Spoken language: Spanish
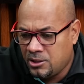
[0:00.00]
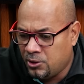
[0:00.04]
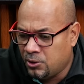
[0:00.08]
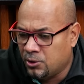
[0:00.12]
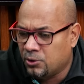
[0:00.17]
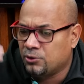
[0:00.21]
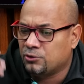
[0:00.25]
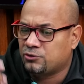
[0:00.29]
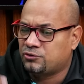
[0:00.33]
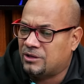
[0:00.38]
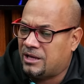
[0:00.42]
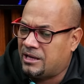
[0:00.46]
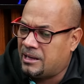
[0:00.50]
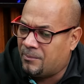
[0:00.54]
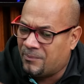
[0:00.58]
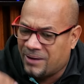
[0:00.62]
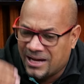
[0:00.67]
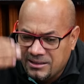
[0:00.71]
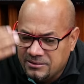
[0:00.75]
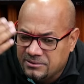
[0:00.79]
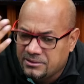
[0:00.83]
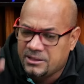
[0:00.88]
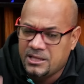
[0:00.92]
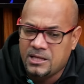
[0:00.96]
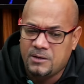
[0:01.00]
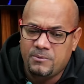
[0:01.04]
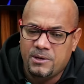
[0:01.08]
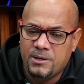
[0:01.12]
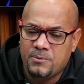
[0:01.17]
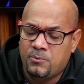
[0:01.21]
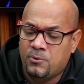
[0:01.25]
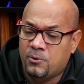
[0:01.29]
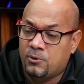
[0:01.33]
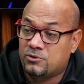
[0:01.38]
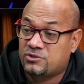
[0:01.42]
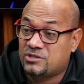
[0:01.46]
los amantes del
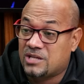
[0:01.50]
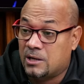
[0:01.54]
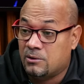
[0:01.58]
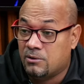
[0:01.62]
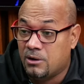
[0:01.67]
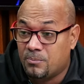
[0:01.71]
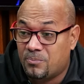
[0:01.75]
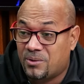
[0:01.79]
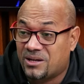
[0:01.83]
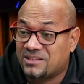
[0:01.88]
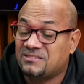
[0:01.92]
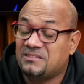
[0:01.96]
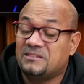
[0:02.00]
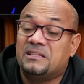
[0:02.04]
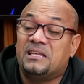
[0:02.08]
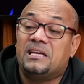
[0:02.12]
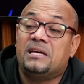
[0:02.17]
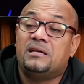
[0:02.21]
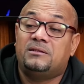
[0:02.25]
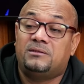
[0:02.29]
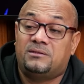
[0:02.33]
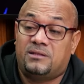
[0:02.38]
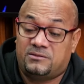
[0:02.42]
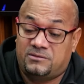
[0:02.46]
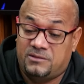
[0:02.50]
béisbol. Salió el presidente,